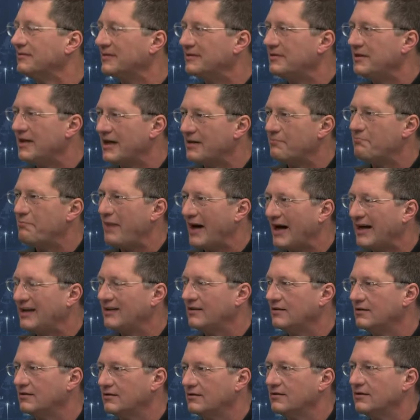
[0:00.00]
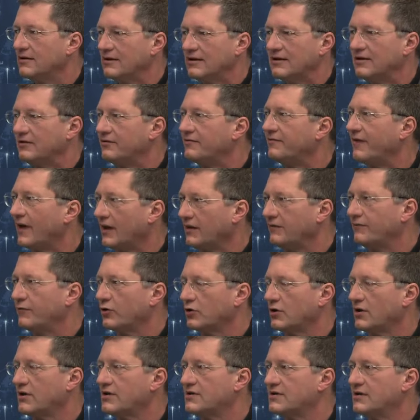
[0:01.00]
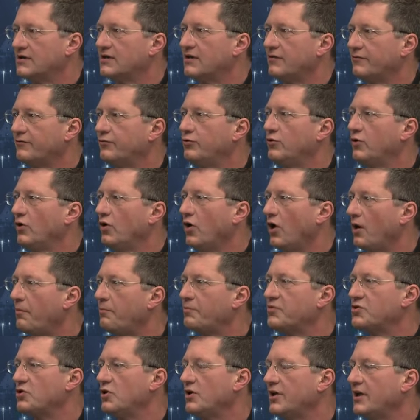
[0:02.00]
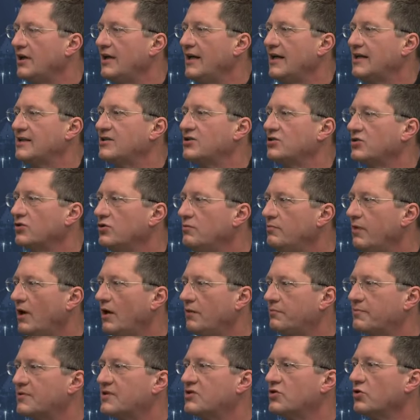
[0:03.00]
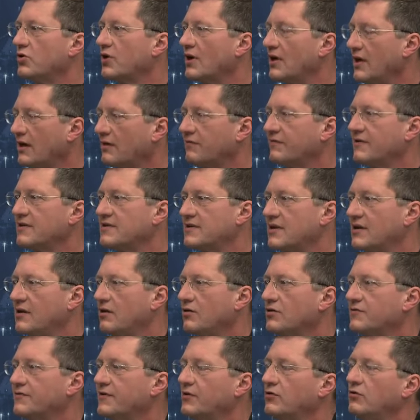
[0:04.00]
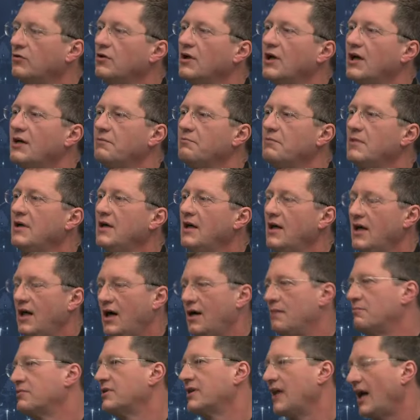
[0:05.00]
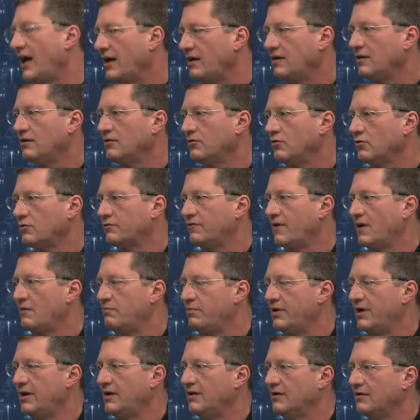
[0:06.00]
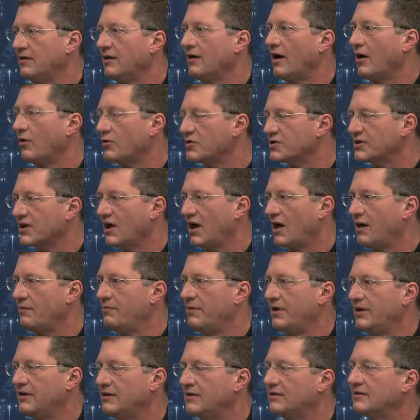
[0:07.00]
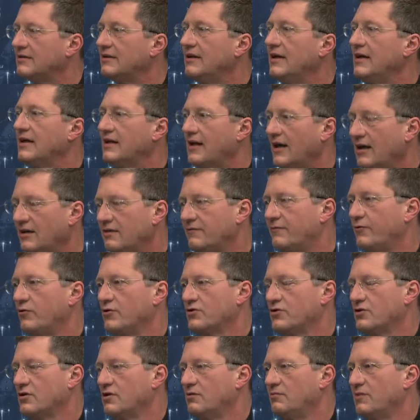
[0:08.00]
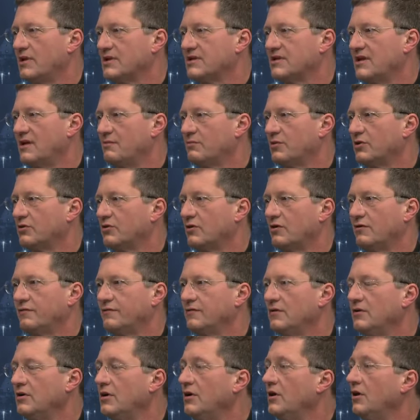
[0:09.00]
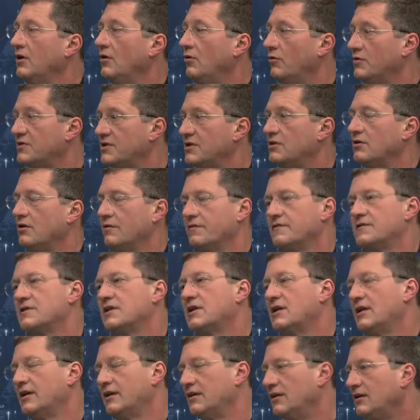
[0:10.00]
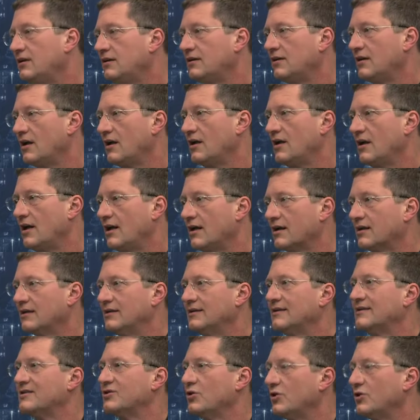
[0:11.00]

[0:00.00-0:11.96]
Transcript: die ja beide verantwortlich sind dafür, ob solche Lecks überhaupt solche langfristigen Auswirkungen haben, haben keine Notfallpläne ausgearbeitet, keine Vorsorgemaßnahmen getroffen und sind offensichtlich nicht in der Lage,